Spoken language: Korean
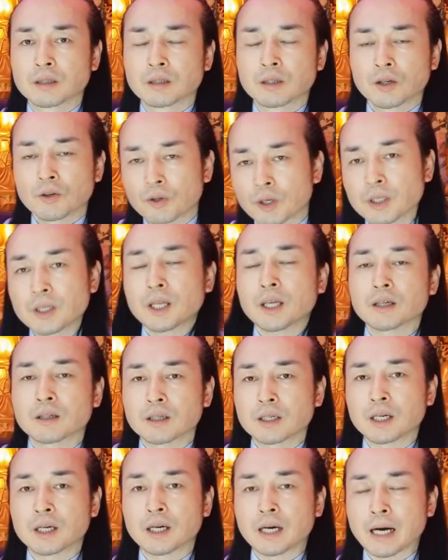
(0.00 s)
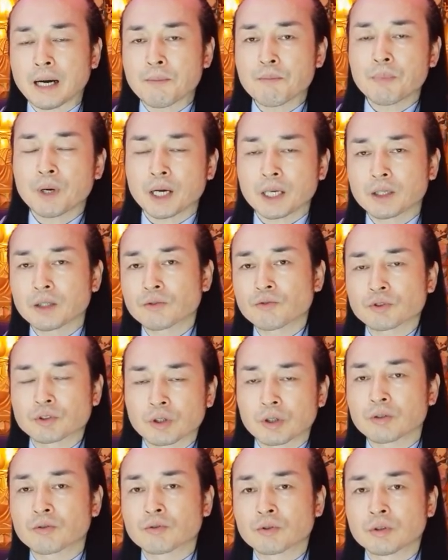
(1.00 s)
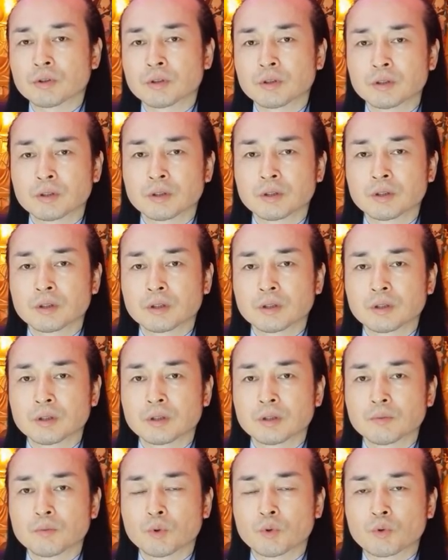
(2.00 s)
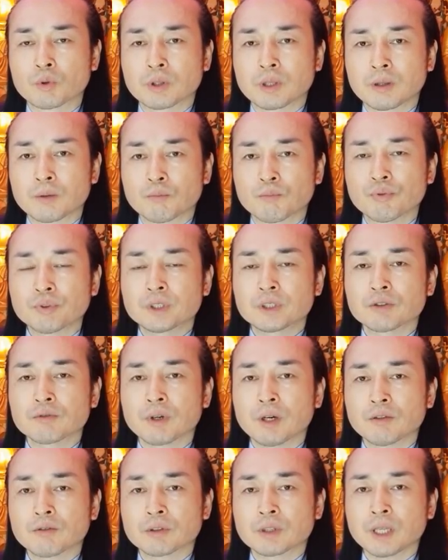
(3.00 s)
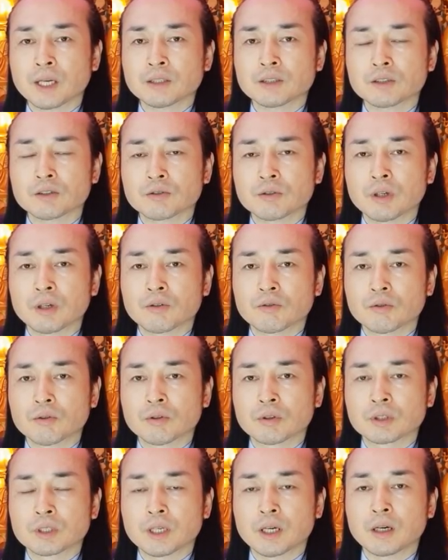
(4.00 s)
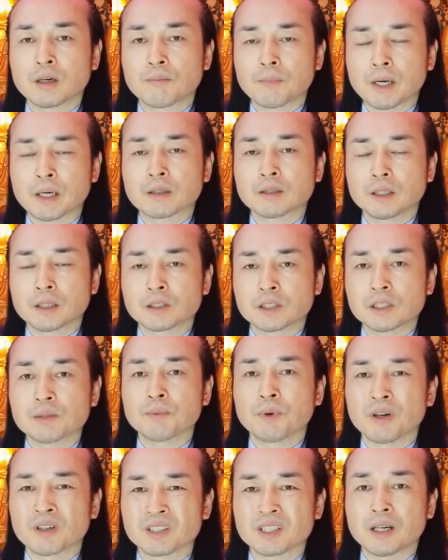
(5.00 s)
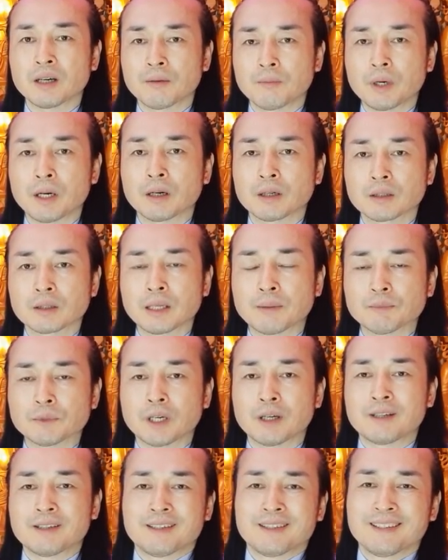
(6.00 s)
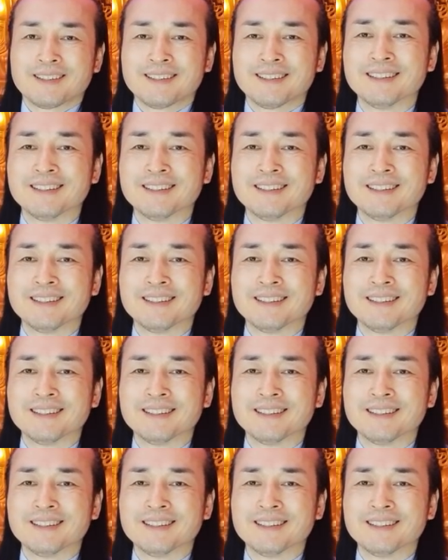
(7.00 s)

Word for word: 결혼한다 이거야 안 봐 이것도 저것도 뭐, 묻지도 않고 따지지도 않고 그냥 막 그냥 씹어 그냥 막 남자를